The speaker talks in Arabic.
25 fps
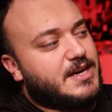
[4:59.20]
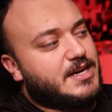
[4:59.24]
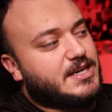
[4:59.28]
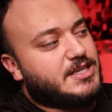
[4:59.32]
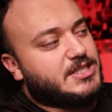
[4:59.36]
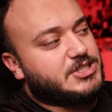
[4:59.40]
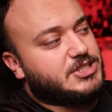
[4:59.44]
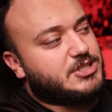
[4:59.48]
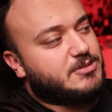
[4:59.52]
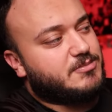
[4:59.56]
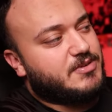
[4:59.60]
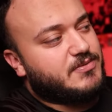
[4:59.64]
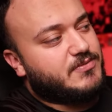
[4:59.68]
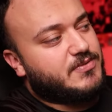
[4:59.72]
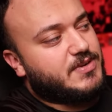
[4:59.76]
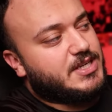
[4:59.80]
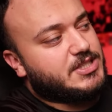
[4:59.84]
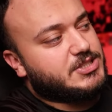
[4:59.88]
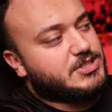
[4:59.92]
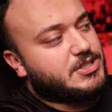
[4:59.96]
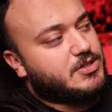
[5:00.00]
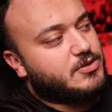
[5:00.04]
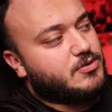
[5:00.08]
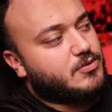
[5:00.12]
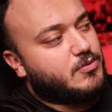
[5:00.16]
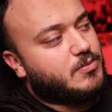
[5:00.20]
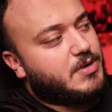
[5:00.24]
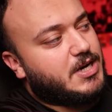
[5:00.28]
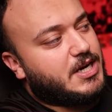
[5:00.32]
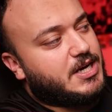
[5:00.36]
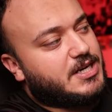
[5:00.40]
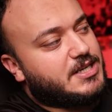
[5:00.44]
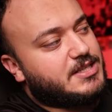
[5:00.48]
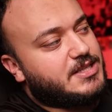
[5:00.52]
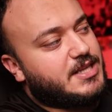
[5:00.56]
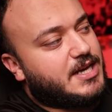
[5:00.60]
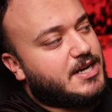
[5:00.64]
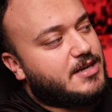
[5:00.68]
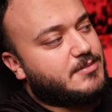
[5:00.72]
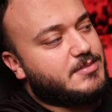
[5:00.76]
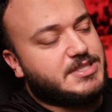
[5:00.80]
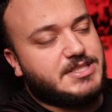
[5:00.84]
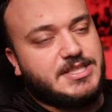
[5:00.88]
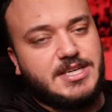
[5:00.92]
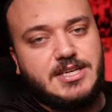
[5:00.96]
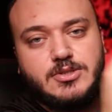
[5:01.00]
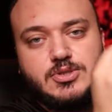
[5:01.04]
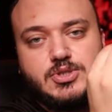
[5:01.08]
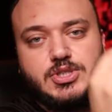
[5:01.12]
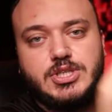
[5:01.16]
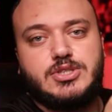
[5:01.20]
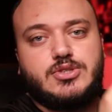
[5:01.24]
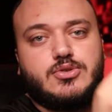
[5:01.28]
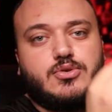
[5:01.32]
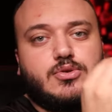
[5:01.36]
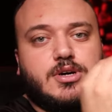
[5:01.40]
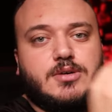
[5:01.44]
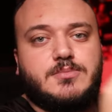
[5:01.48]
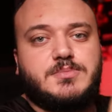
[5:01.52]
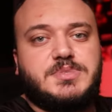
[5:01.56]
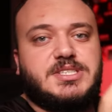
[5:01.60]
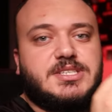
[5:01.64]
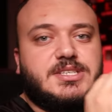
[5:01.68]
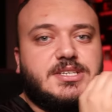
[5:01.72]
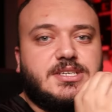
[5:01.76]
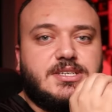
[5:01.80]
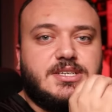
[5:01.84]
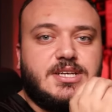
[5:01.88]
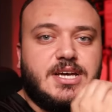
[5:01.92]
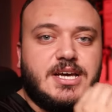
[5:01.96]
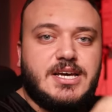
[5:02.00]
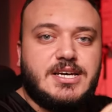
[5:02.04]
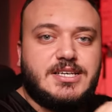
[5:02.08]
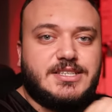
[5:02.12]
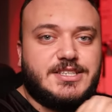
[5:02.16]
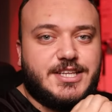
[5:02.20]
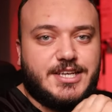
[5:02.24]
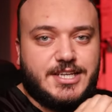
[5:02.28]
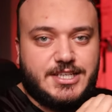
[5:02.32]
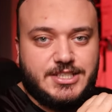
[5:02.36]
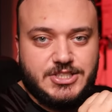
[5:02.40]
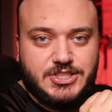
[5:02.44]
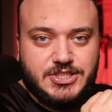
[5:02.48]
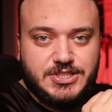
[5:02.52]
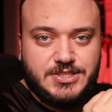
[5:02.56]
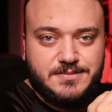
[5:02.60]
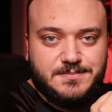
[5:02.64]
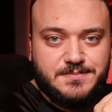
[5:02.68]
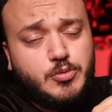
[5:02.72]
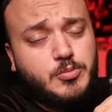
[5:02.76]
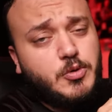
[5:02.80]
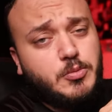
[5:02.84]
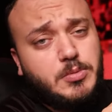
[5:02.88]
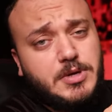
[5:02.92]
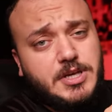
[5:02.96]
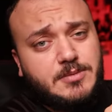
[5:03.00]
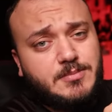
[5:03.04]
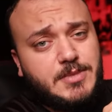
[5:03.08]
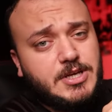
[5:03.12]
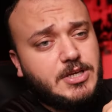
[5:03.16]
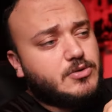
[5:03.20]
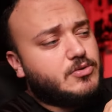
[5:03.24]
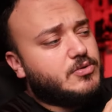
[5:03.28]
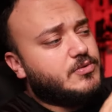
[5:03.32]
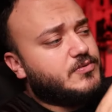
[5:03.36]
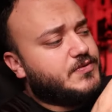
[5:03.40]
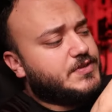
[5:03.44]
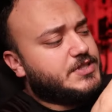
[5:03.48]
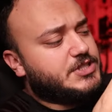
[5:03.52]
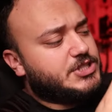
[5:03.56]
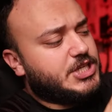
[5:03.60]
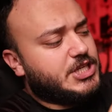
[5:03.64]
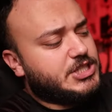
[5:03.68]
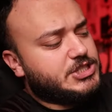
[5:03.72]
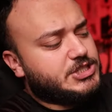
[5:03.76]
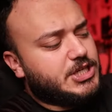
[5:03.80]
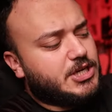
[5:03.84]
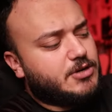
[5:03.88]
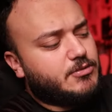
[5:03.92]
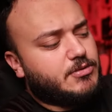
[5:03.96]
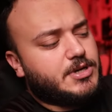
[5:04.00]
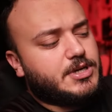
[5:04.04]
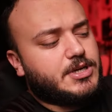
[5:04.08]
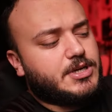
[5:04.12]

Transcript: اخر شيء بالفلاش اللي هو واحد على 256 درجة وممكن ما يكون في شاشة او